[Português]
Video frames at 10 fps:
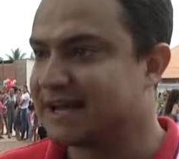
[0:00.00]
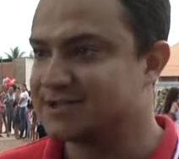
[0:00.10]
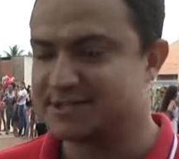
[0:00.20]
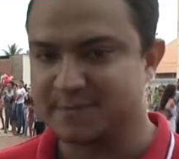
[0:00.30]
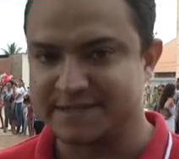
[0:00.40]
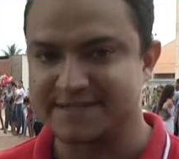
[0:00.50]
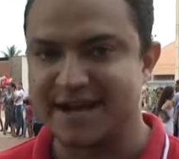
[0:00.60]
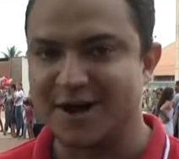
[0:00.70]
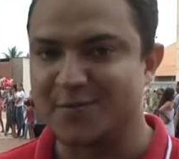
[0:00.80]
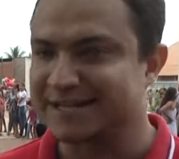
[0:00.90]
tarde
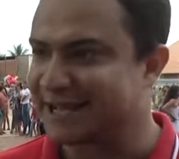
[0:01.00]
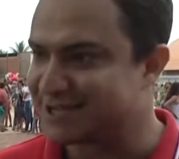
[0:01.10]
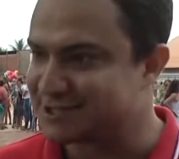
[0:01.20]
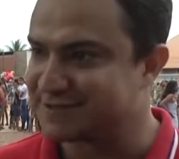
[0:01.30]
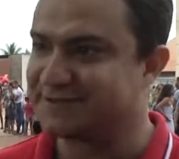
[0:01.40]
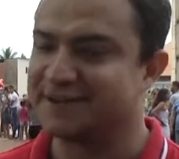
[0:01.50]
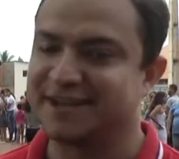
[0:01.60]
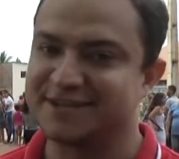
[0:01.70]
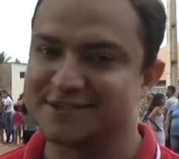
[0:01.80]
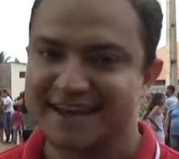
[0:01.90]
especial, uma tarde
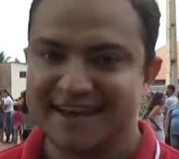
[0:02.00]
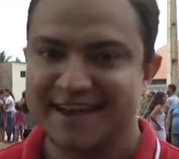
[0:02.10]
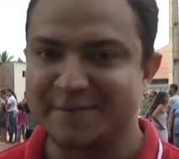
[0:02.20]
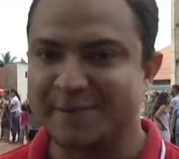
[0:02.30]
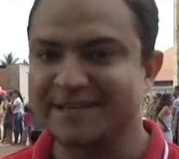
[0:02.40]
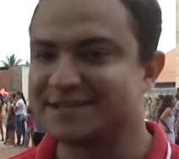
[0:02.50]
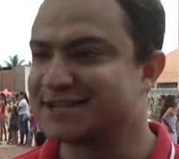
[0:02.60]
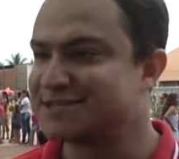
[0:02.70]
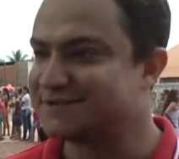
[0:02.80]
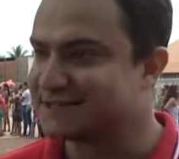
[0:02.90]
diferente, repleta de
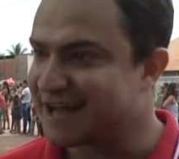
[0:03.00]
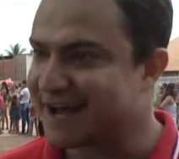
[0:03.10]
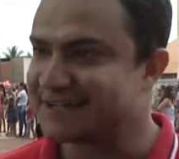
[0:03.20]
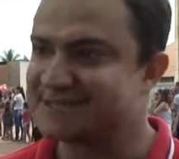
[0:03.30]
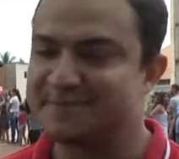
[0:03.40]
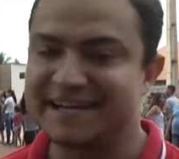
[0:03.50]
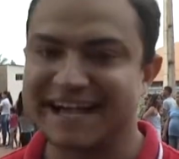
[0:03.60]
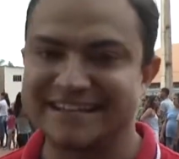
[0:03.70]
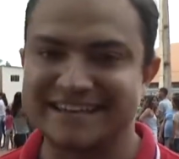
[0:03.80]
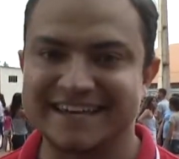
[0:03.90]
atividades,
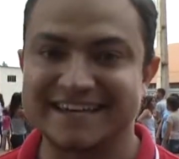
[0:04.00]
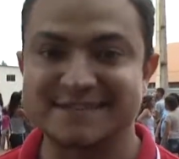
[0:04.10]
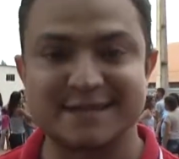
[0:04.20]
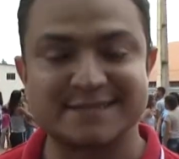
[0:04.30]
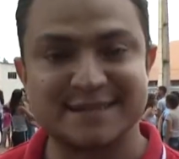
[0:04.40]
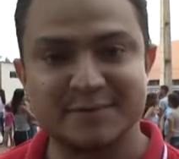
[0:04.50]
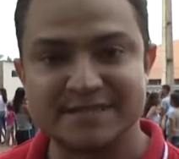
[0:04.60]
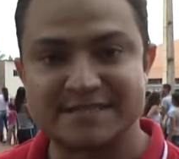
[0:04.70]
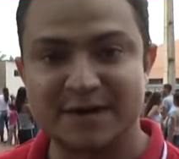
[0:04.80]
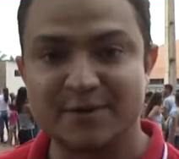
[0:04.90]
brincadeiras, a
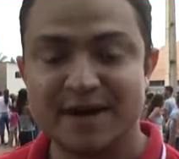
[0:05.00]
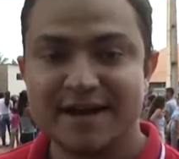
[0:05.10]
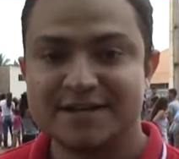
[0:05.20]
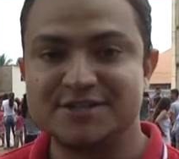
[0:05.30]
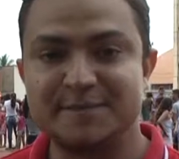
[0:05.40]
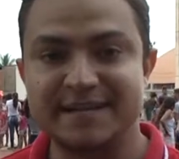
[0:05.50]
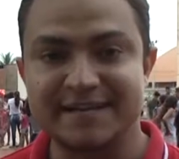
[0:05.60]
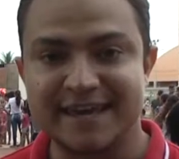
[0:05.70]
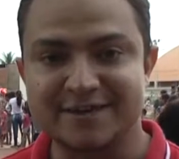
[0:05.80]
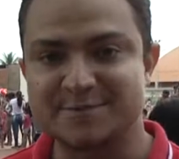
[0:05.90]
distribuição de
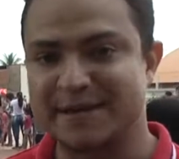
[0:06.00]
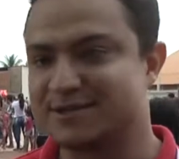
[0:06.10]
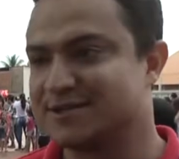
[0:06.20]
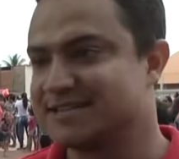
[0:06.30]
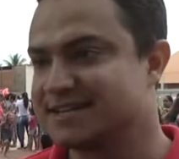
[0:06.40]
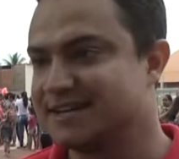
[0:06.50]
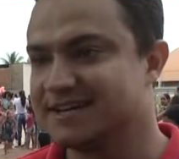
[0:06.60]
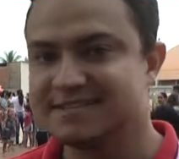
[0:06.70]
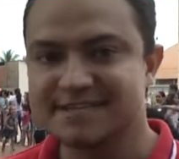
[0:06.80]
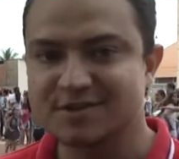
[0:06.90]
brinquedos para as nossas
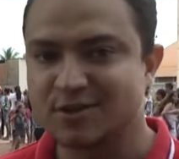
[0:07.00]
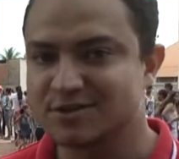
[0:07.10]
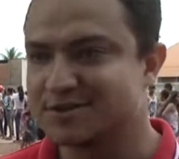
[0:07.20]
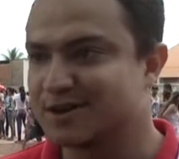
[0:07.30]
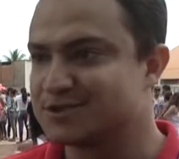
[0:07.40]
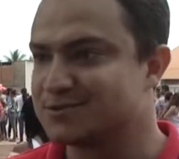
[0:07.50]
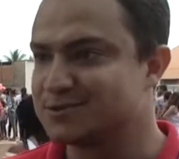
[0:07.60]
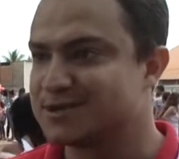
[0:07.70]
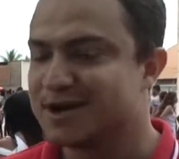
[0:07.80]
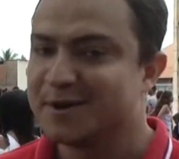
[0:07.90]
crianças e todos nós
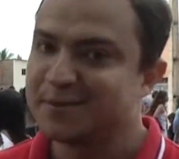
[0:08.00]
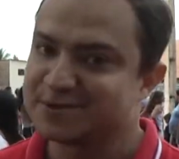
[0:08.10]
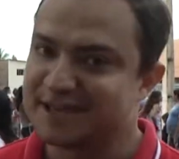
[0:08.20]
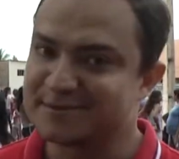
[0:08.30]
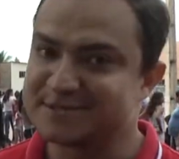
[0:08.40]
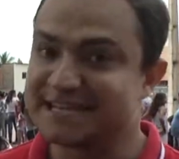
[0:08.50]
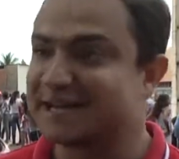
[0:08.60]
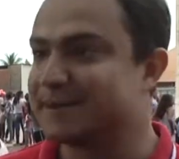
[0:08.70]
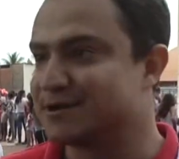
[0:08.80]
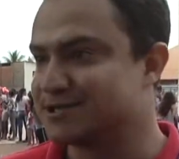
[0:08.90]
juntos pudemos
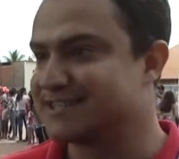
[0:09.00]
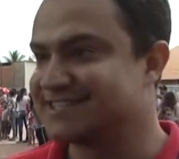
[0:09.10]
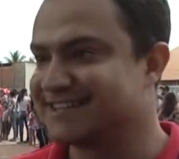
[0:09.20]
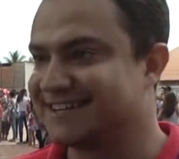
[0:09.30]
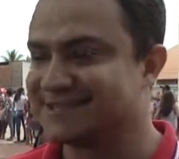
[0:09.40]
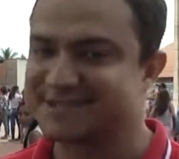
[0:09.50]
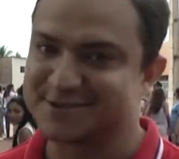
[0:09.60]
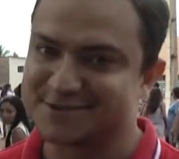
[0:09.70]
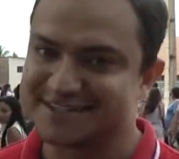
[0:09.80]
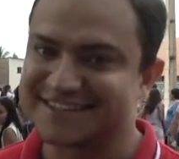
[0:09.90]
celebrar o Dia das Crianças.
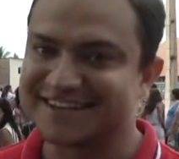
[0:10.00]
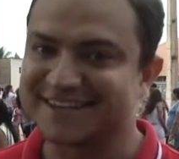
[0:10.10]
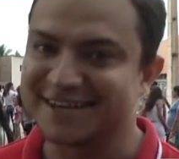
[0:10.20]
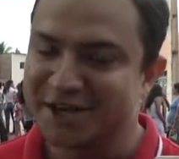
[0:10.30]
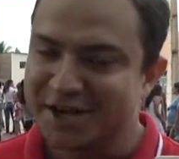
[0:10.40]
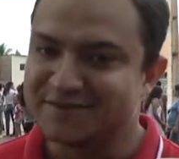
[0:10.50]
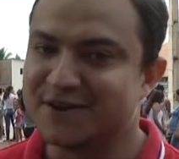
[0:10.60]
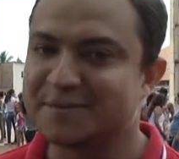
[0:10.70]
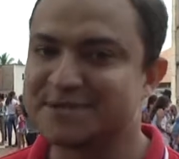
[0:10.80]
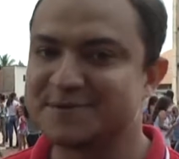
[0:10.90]
Eu disse aqui, vou
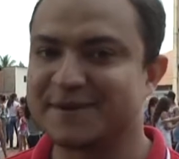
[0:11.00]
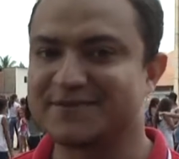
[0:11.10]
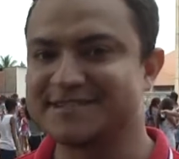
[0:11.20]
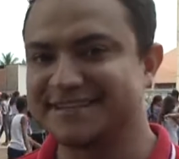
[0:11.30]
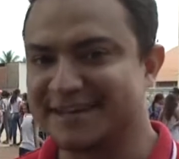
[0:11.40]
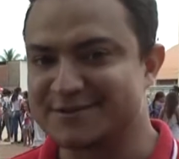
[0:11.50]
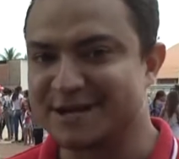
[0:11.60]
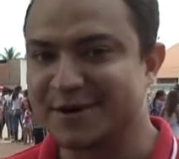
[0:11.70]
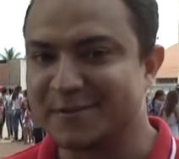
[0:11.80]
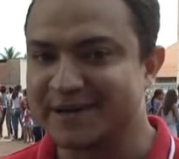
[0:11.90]
repetir para você que está nos
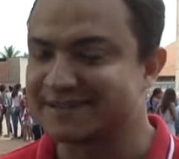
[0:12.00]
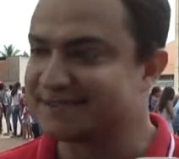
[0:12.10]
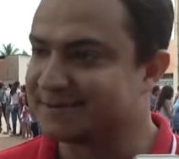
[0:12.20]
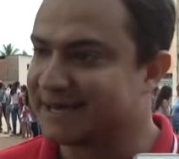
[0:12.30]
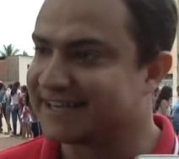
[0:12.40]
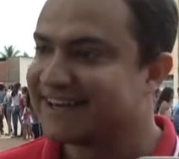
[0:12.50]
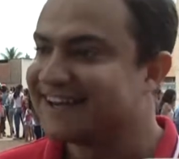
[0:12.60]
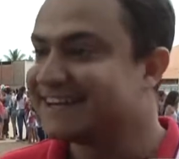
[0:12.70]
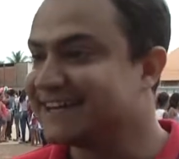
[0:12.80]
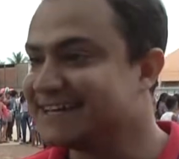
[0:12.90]
acompanhando também:
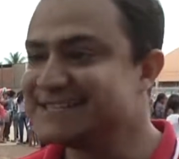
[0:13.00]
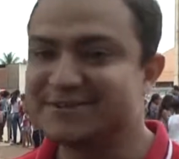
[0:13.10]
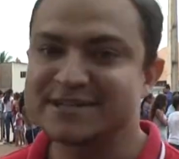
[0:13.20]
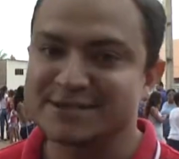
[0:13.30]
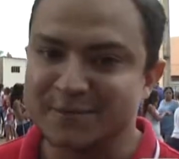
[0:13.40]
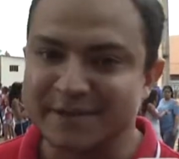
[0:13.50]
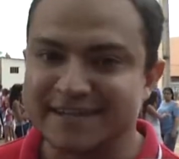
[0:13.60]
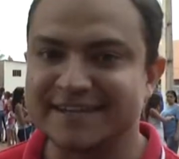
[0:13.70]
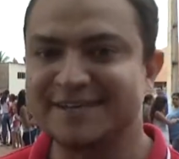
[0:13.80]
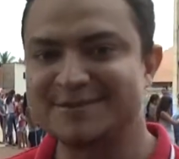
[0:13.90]
criança não é só
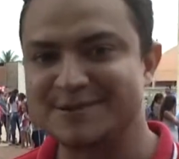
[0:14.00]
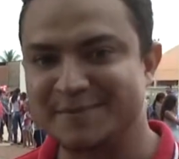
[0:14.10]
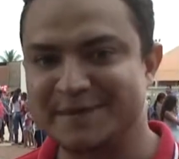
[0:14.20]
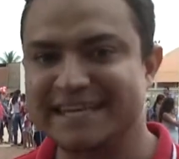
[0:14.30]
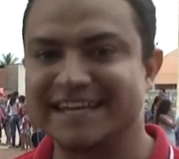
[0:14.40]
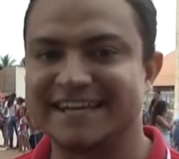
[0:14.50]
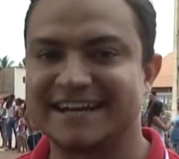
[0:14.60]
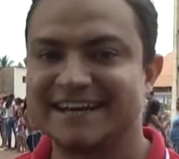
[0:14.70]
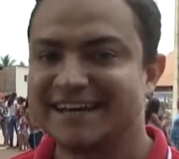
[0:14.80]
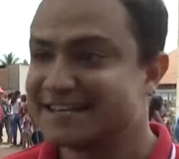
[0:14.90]
pequenino, só pequenina.